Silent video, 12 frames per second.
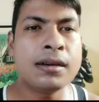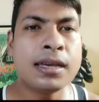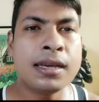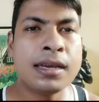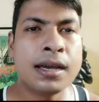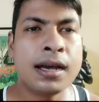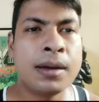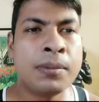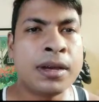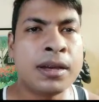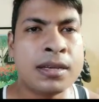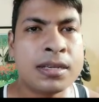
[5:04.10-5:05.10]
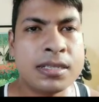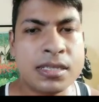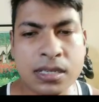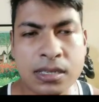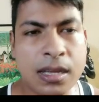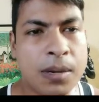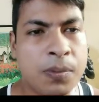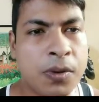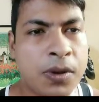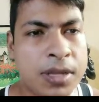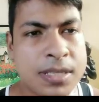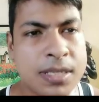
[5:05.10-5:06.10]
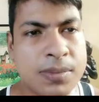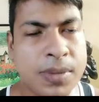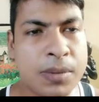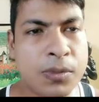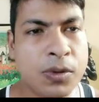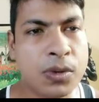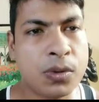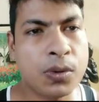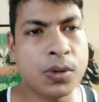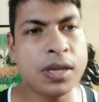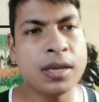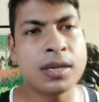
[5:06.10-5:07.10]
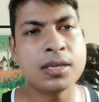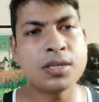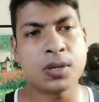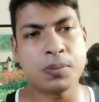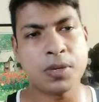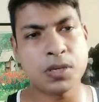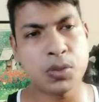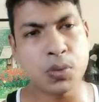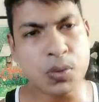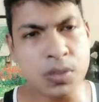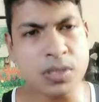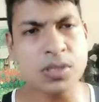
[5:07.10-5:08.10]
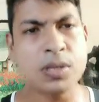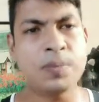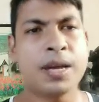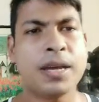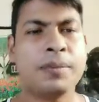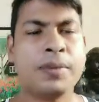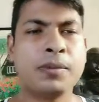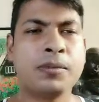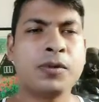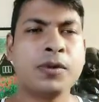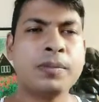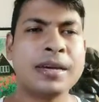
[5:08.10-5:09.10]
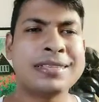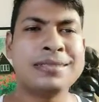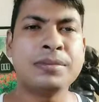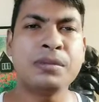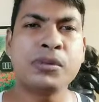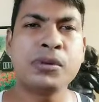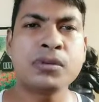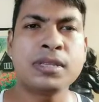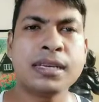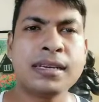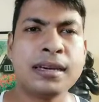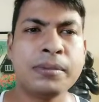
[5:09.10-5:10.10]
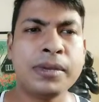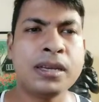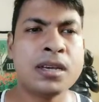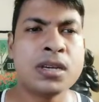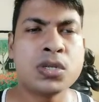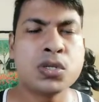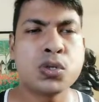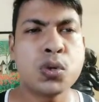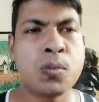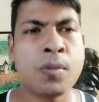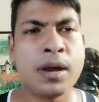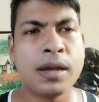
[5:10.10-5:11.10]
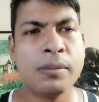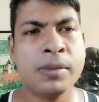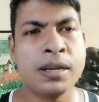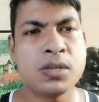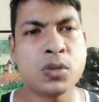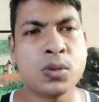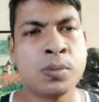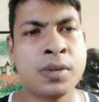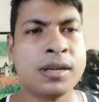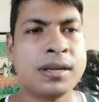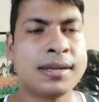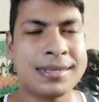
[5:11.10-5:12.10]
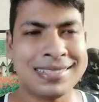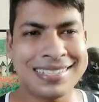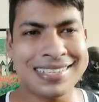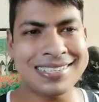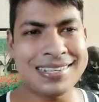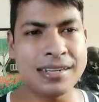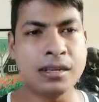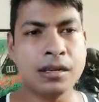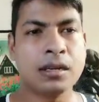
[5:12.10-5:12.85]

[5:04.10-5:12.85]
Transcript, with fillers: হয় আমরা যে তারপরে যে ব্যায়ামগুলো করি সপ্তাহের শুরুতে যদি পায়ের ব্যায়াম করি ম্যাক্সিমাম লোক দেখি আমি সোমবার মানে সোমবারটাকে চেস্ট ডে